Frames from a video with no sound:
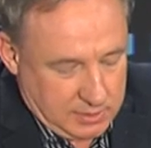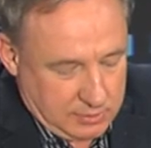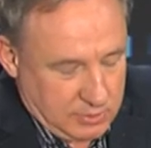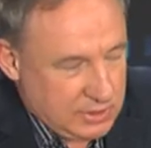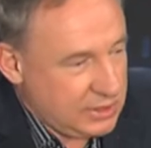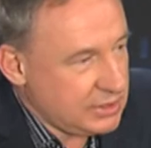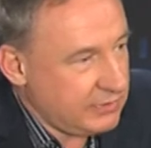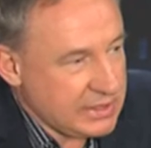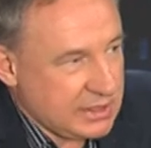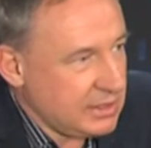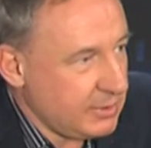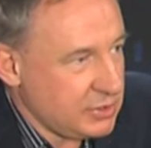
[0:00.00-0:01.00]
który nigdzie
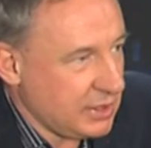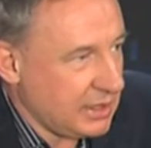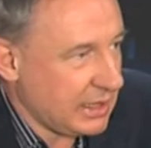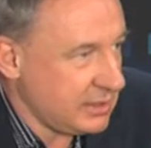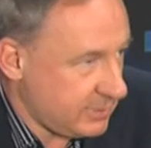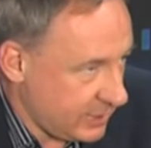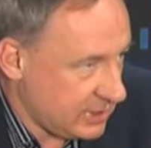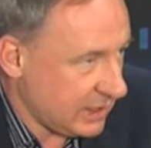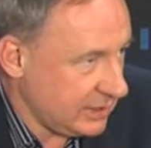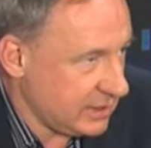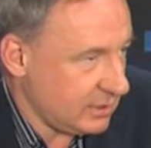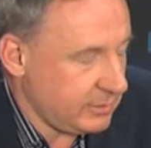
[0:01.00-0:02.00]
więcej nie będzie grany,
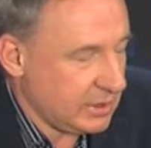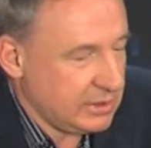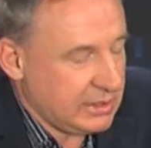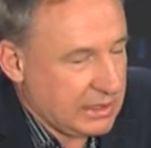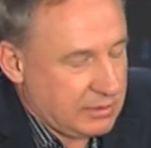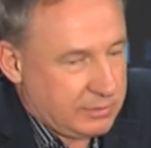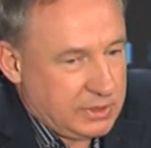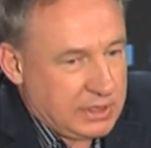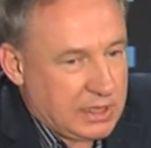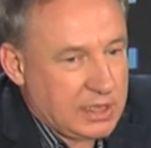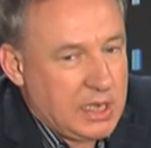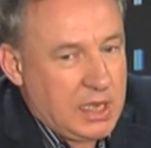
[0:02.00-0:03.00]
specjalnie zrobiony dla
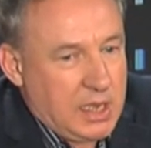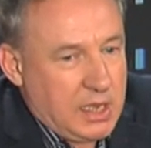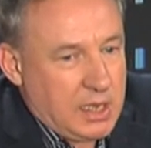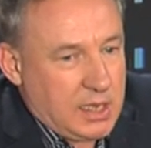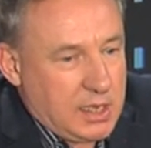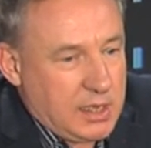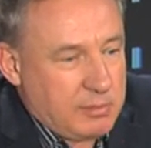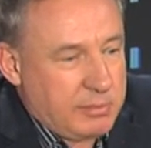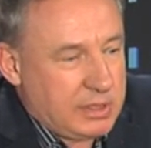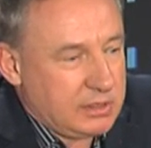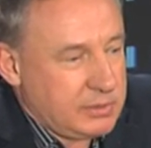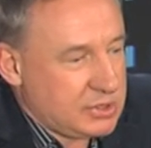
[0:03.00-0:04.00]
robnika.
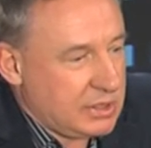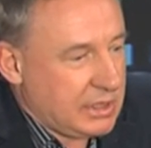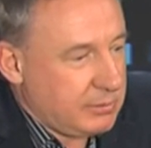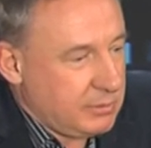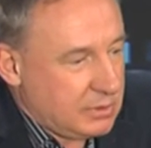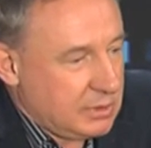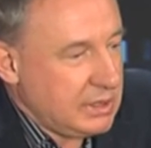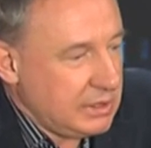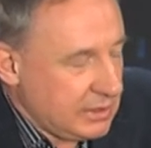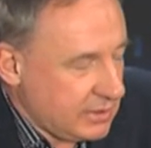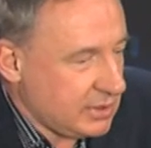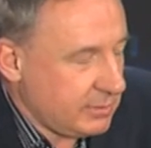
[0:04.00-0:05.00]
Będą jeszcze tam
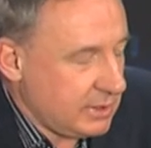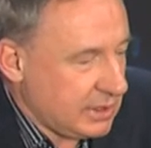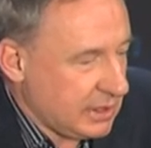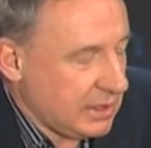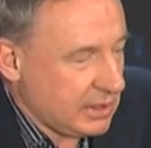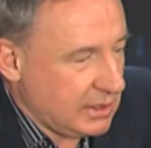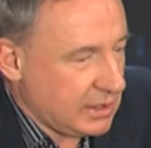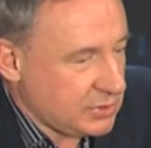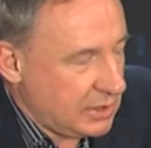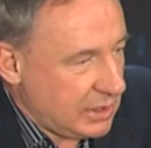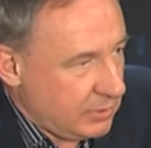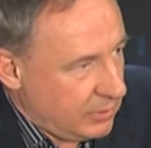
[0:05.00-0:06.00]
inne osoby, tak jak
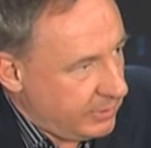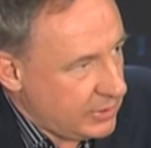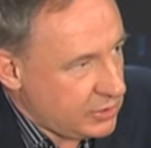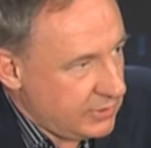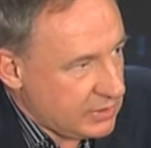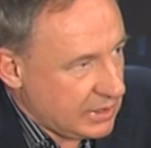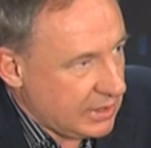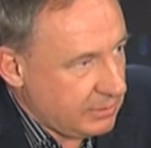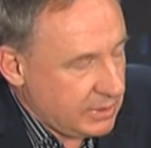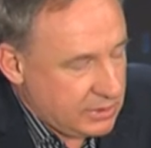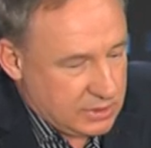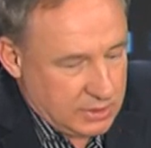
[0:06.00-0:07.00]
Grażyna Łobaszewska,
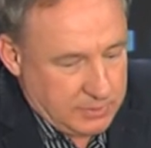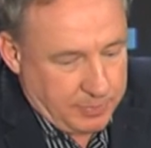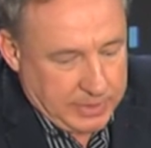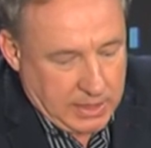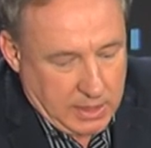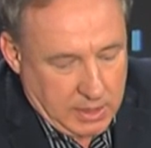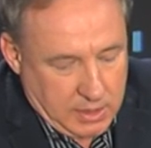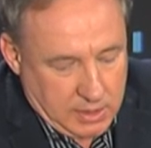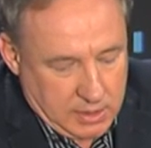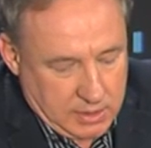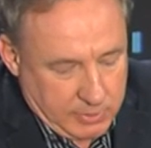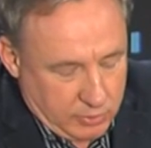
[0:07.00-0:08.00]
będzie
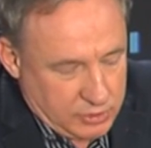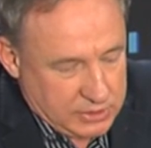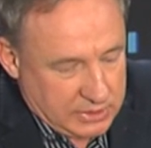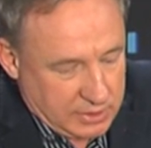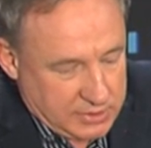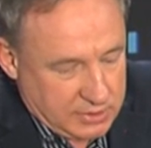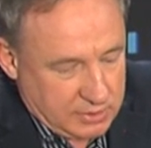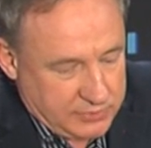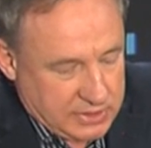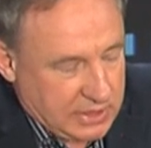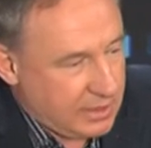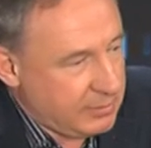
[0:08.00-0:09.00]
Małgorzata
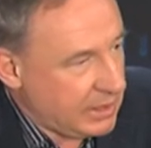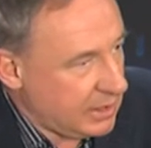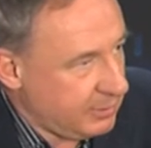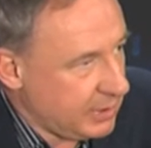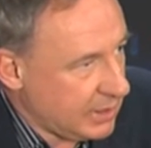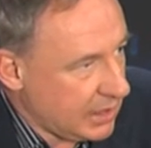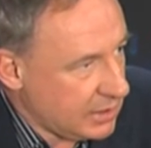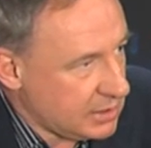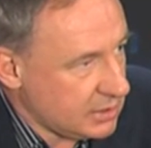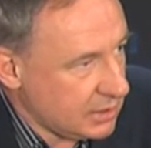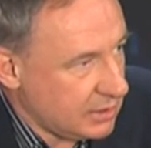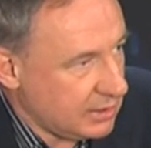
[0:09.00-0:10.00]
Ostrowska, Marek
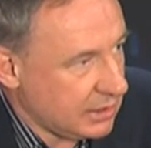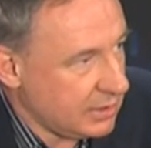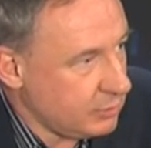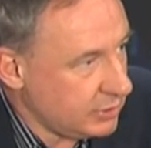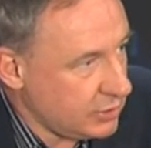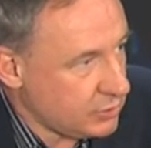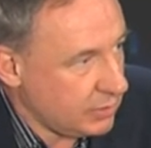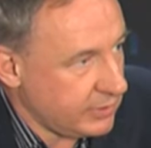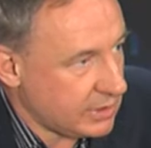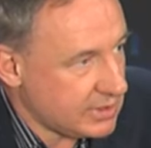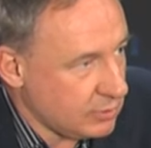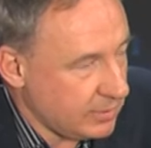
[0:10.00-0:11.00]
Piekarczyk, taki młody
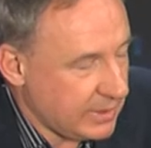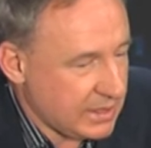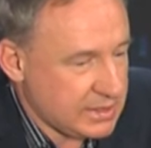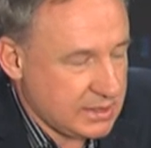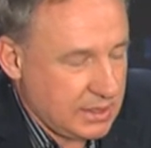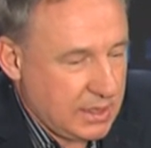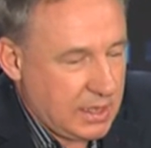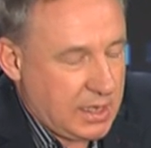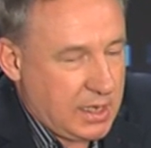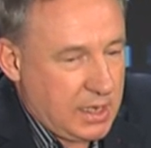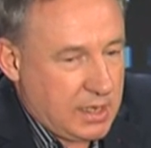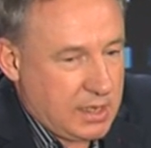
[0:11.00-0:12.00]
człowiek z Kubas, Mhm.